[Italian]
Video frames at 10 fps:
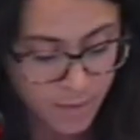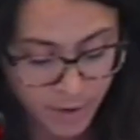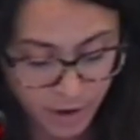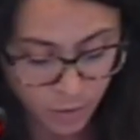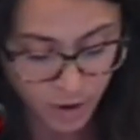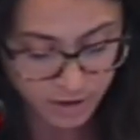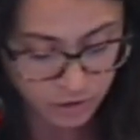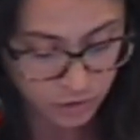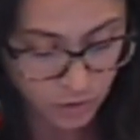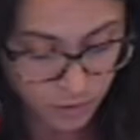Per
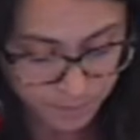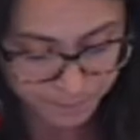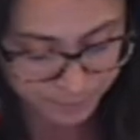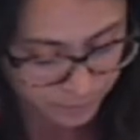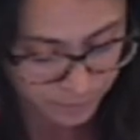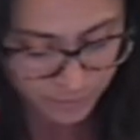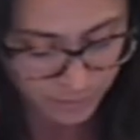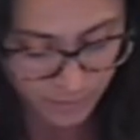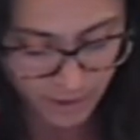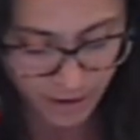questo
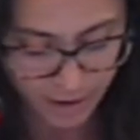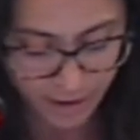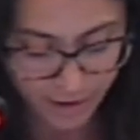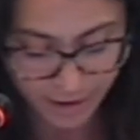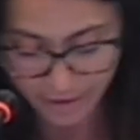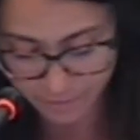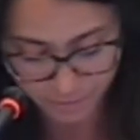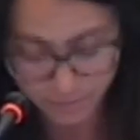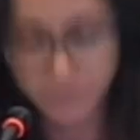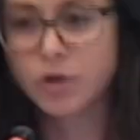eh,
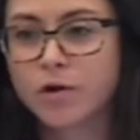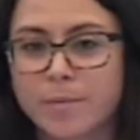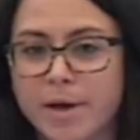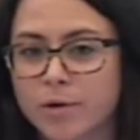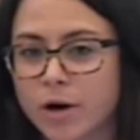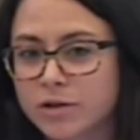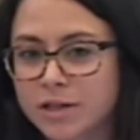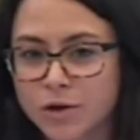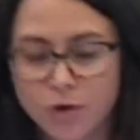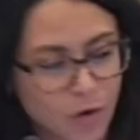vi do vabbè, una nota
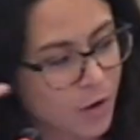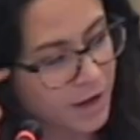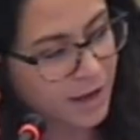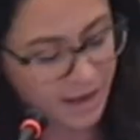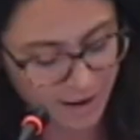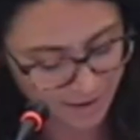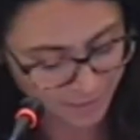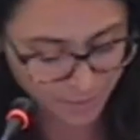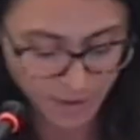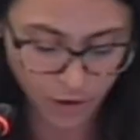di colore che
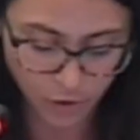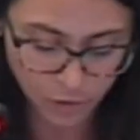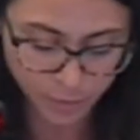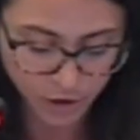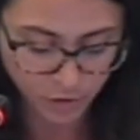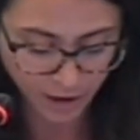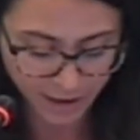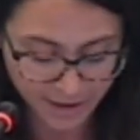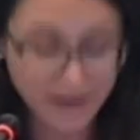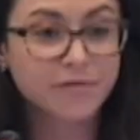mi ha colpito anche
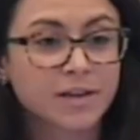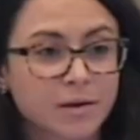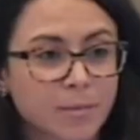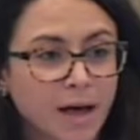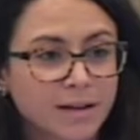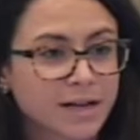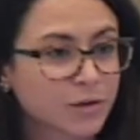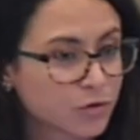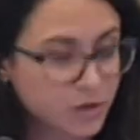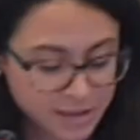nella firma della
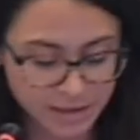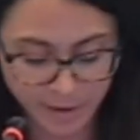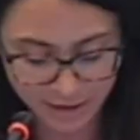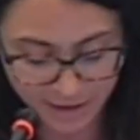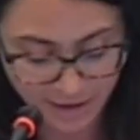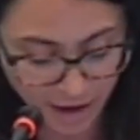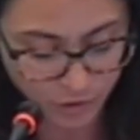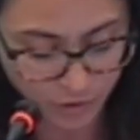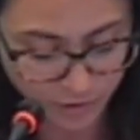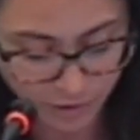dottoressa
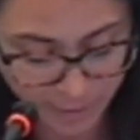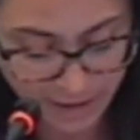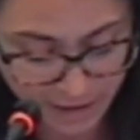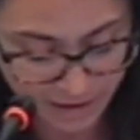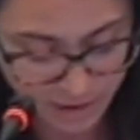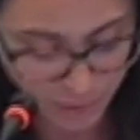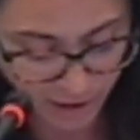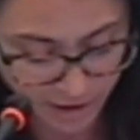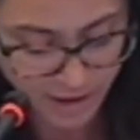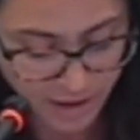Martellato, la firma dell'ISPRA,
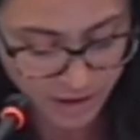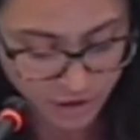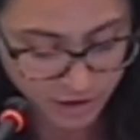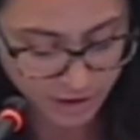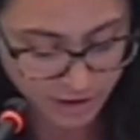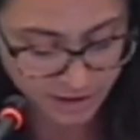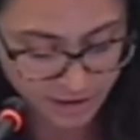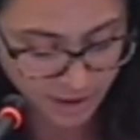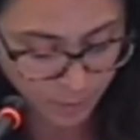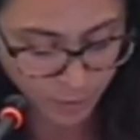c'è scritta ad
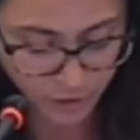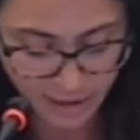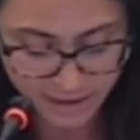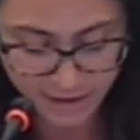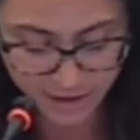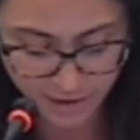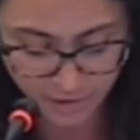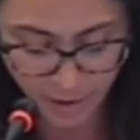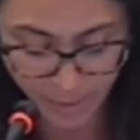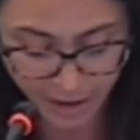esempio nella sede di
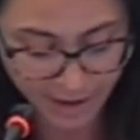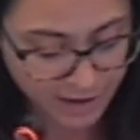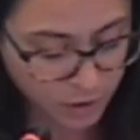via Brancati